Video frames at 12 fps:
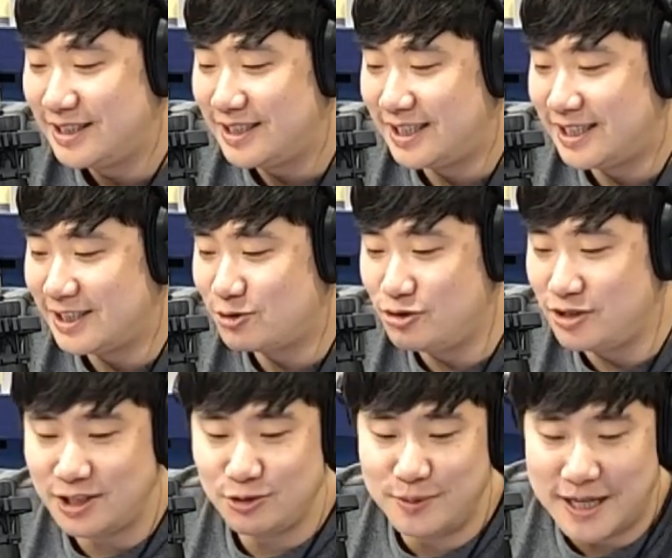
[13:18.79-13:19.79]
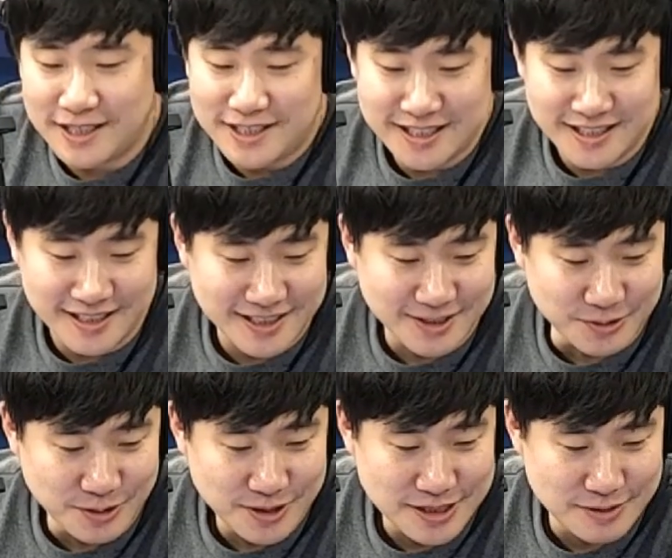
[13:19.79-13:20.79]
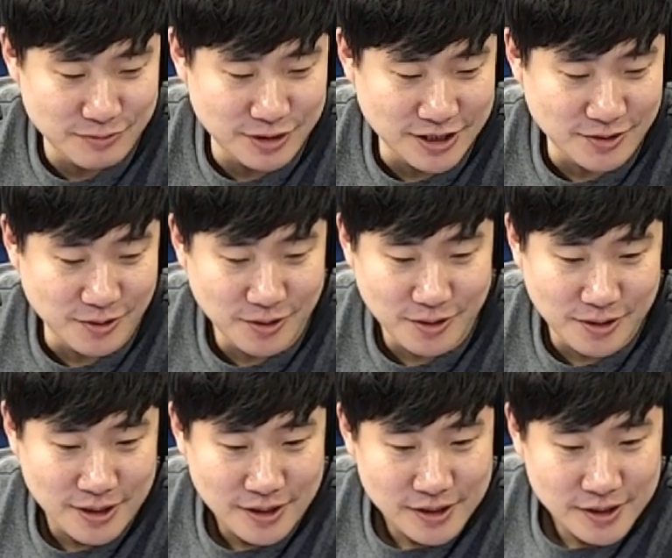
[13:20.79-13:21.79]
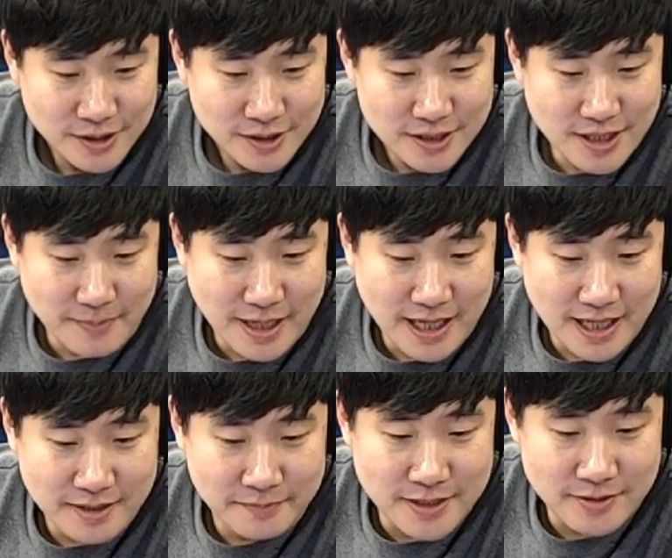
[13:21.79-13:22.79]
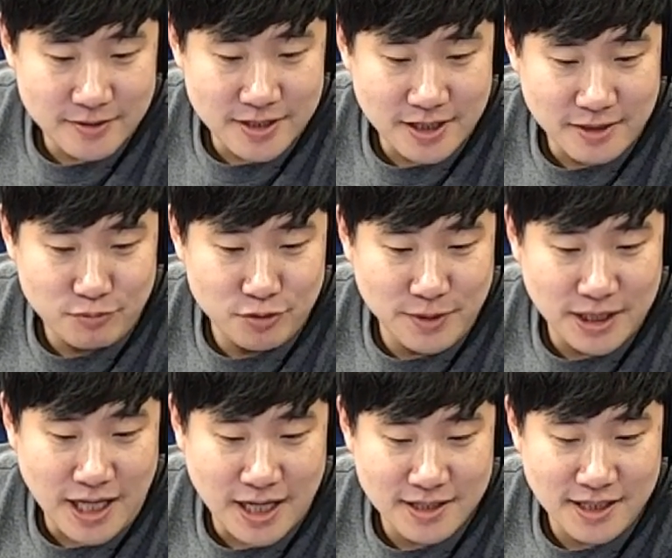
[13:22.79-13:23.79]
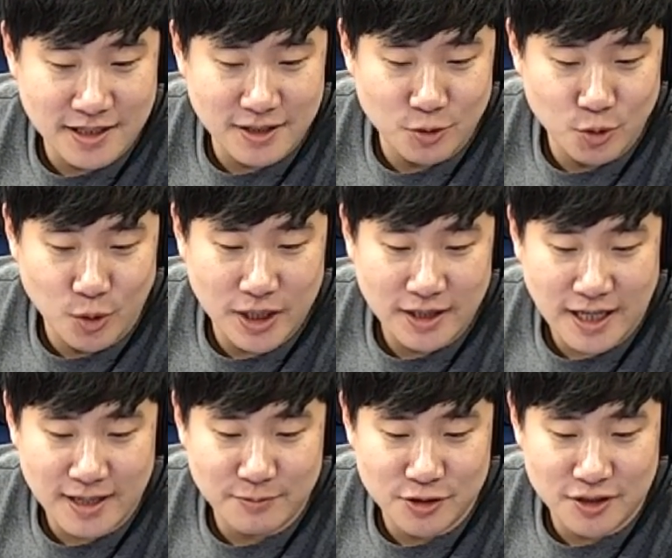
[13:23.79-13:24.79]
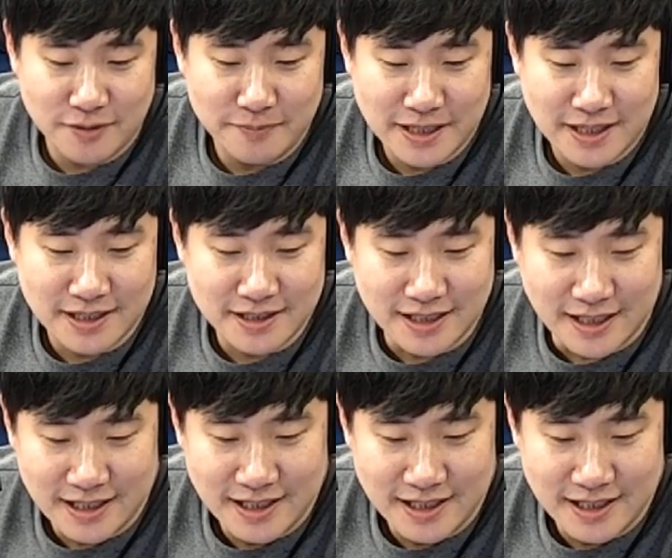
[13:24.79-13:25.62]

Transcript: 아 준식이 두 마리 치킨이냐고 하신 분 있고 자 말라가는 배성재님 붐이 당장이라도 노래 따라 부를 것만 같다.